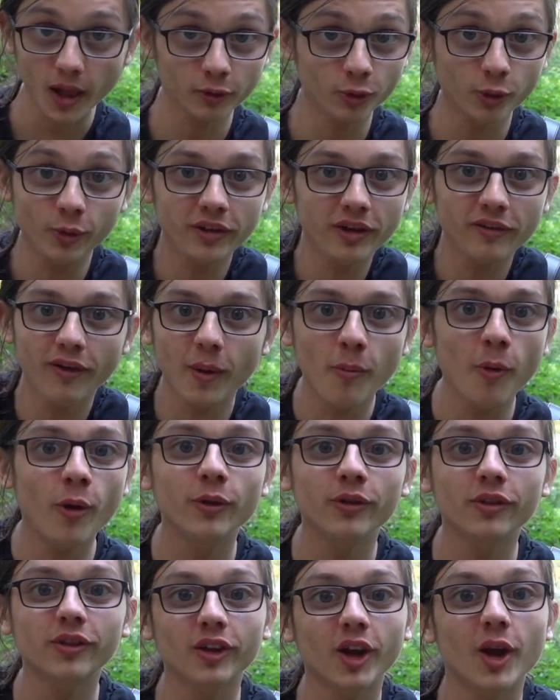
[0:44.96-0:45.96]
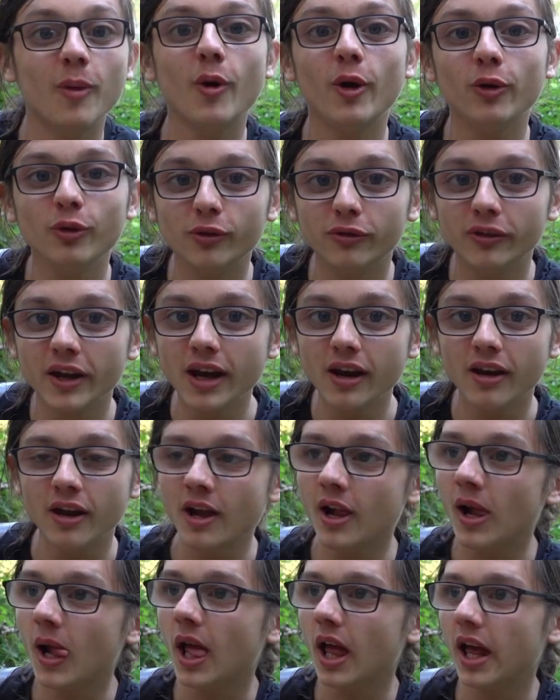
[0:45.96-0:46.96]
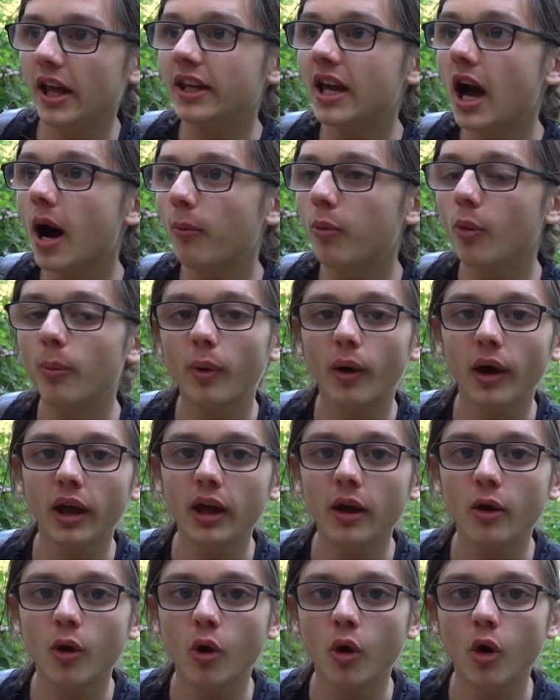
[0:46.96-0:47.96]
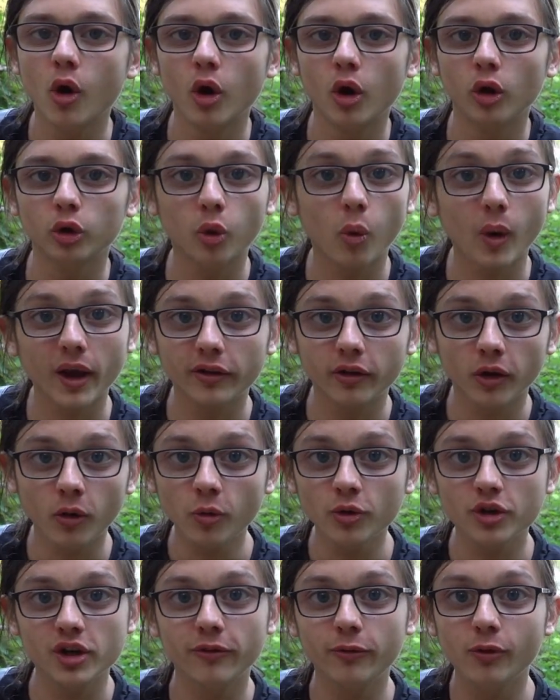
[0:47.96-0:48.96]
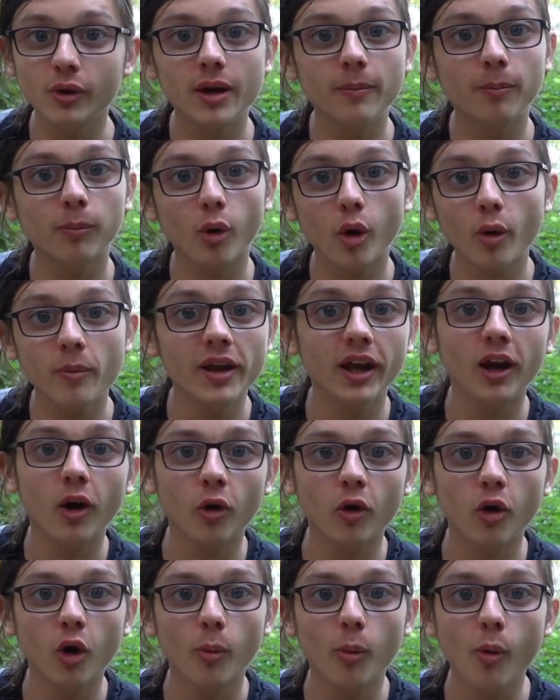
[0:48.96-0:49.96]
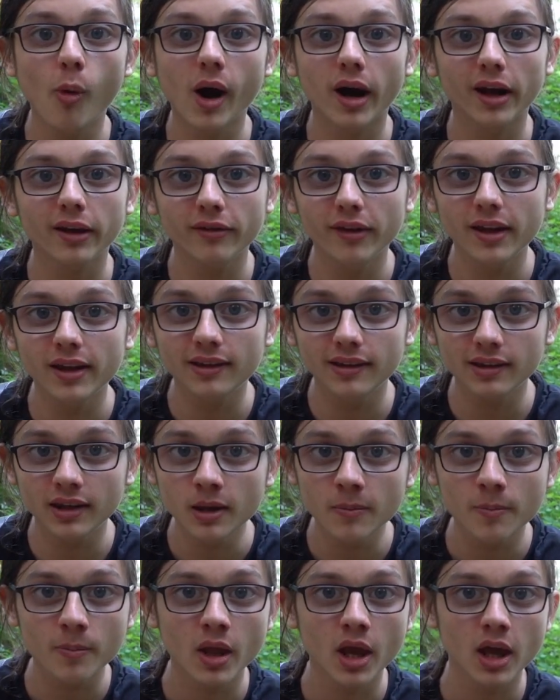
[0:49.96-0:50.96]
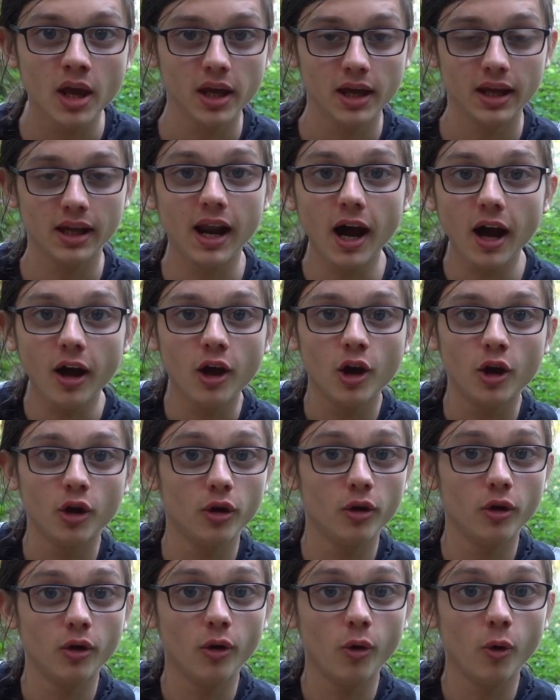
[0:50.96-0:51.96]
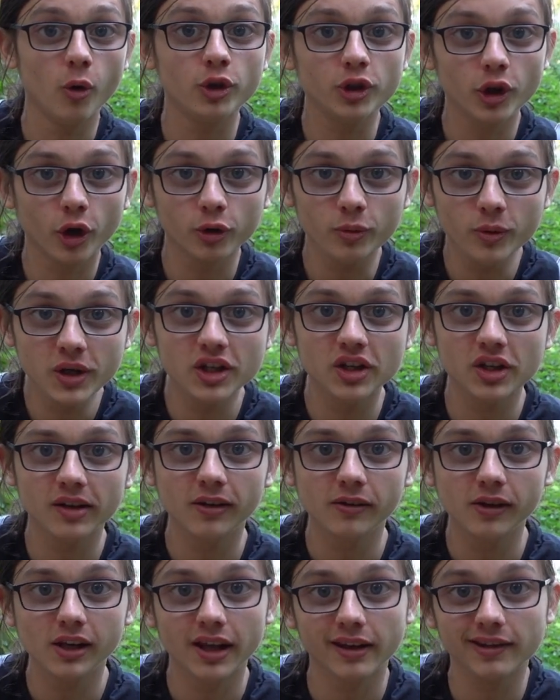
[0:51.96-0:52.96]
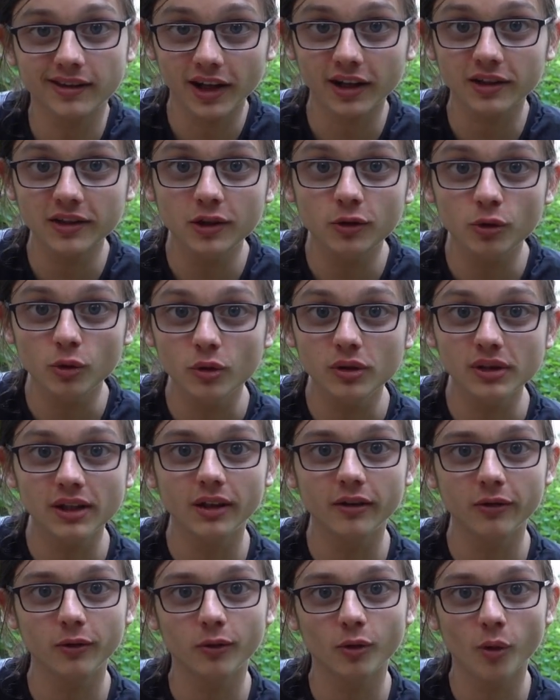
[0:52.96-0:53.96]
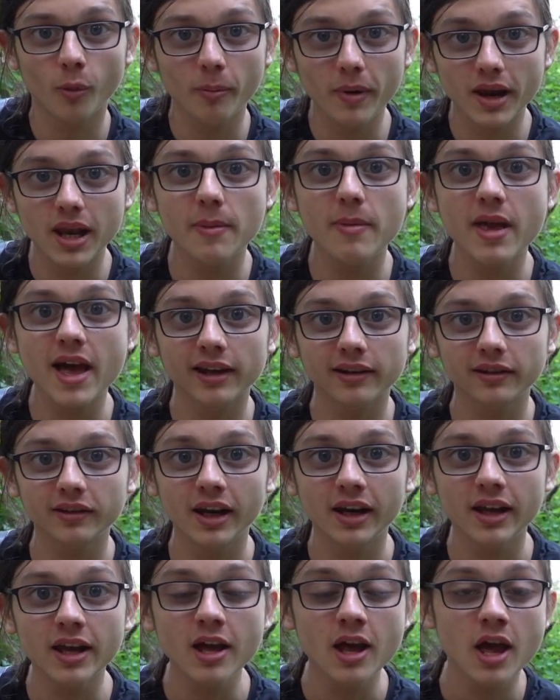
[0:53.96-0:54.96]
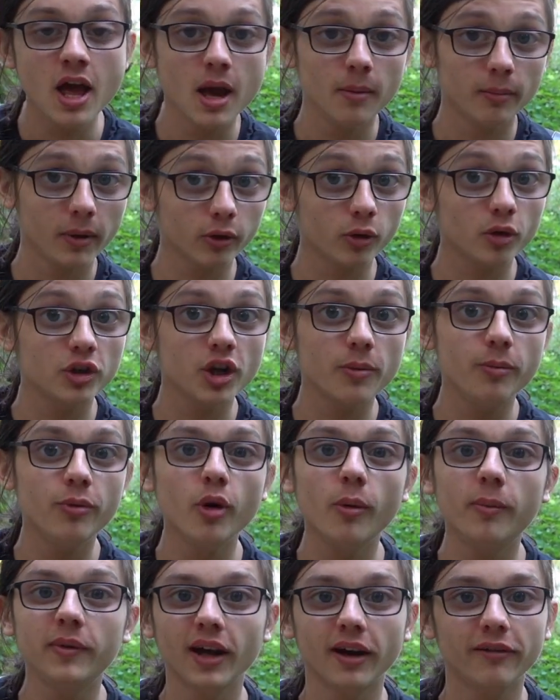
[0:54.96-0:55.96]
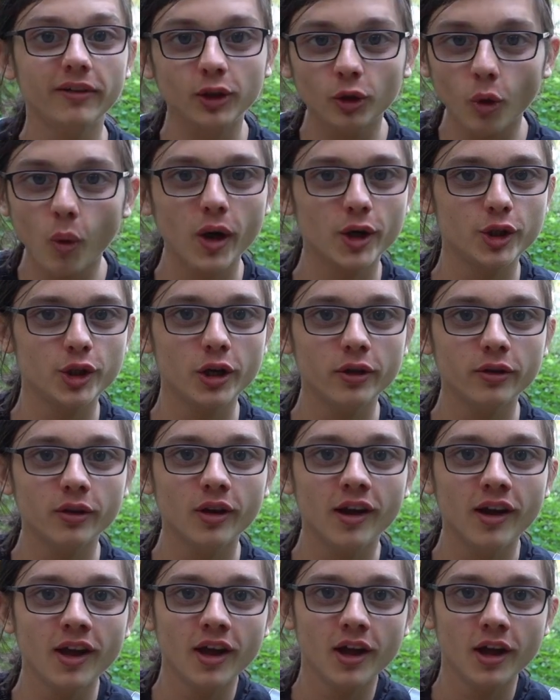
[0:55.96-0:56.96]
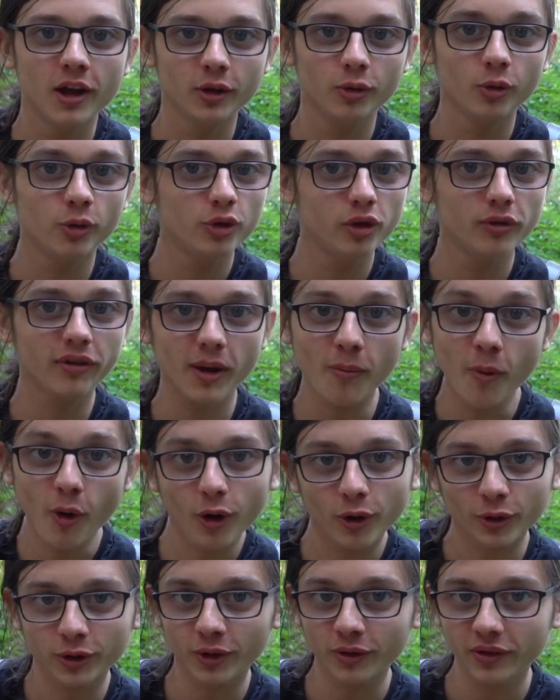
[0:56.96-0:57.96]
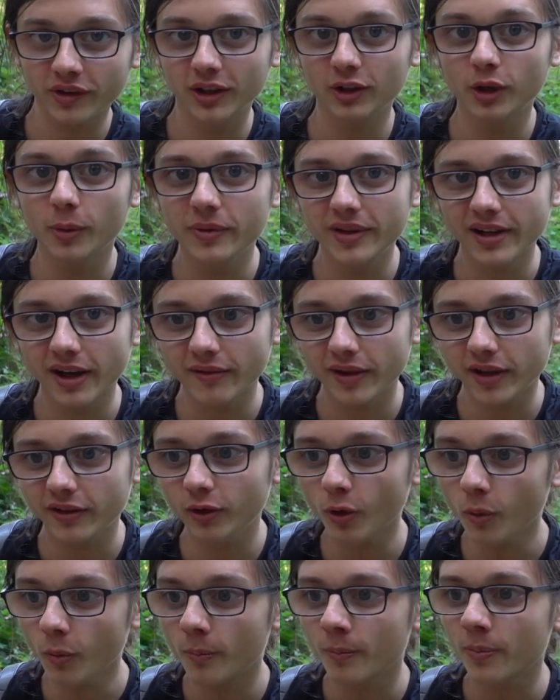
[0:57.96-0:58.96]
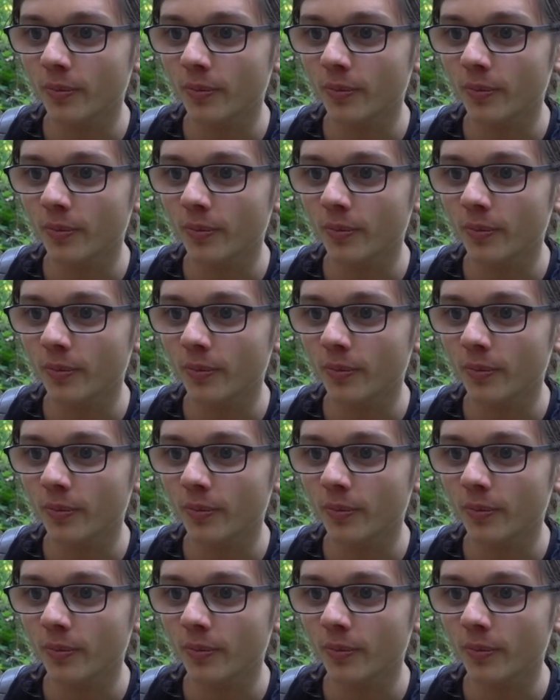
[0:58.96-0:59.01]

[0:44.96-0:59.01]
Donc c'est vraiment une très bonne nouvelle. il y a à peu près trois ans, j'ai vu les premiers grands corbeaux arriver ici. Et là, euh, aujourd'hui, j'ai la certitude qu'ils se sont bel et bien installés parce que j'ai pu observer trois jeunes. Donc je suis vraiment content de cette observation.